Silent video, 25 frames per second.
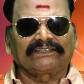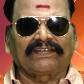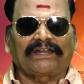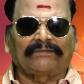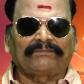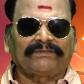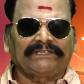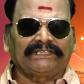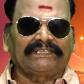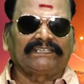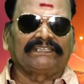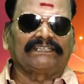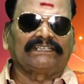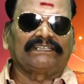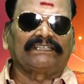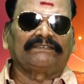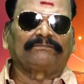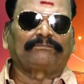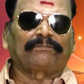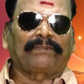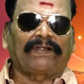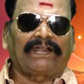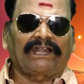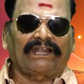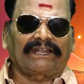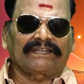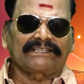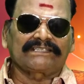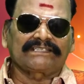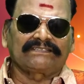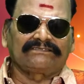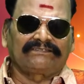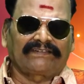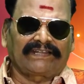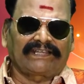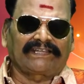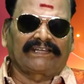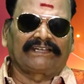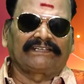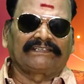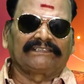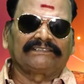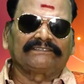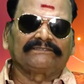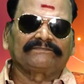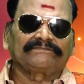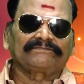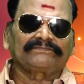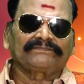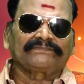அப்படியே பாழடைஞ்ச வீடாக இருக்குது
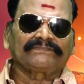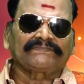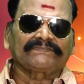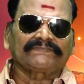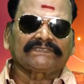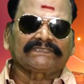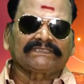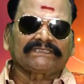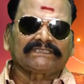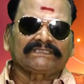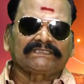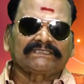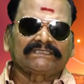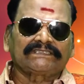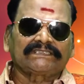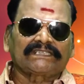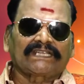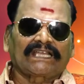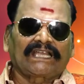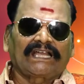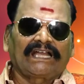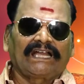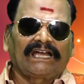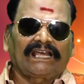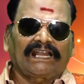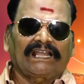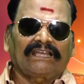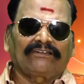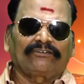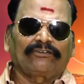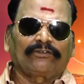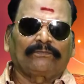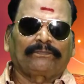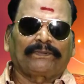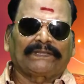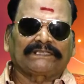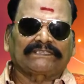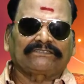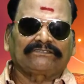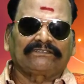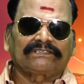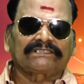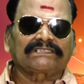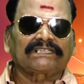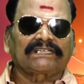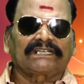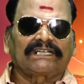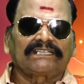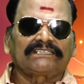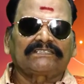ஆனால் ஒரு பத்து
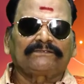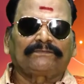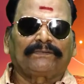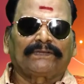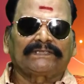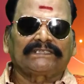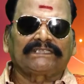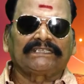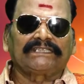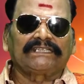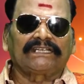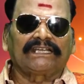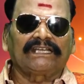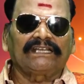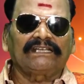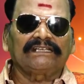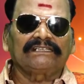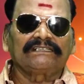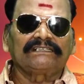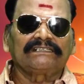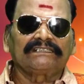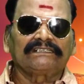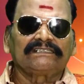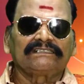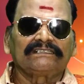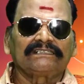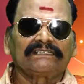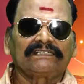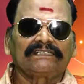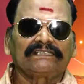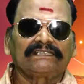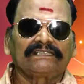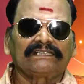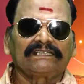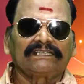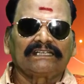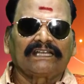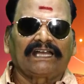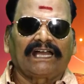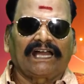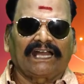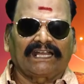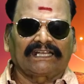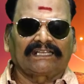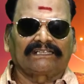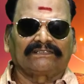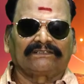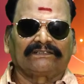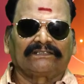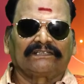வருஷம் கழித்து பார்த்தீங்கன்னா
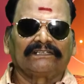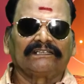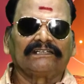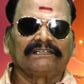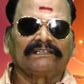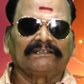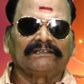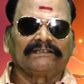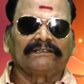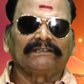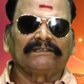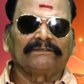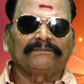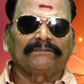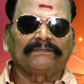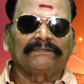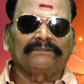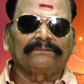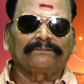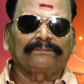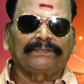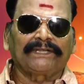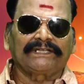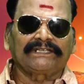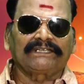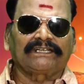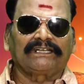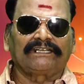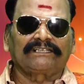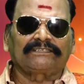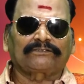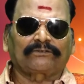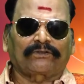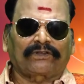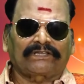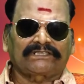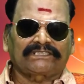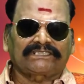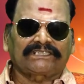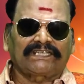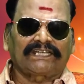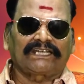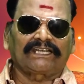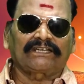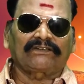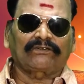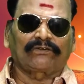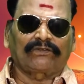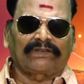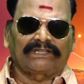அங்கே பெண்கள்
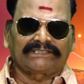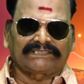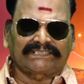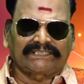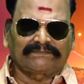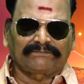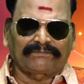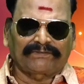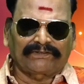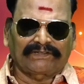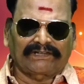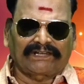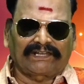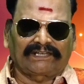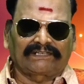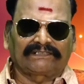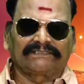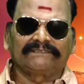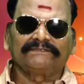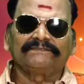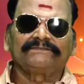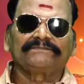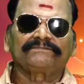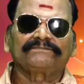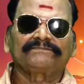தொடர்ச்சியாக கொலை செய்யப்படுகிறார்கள்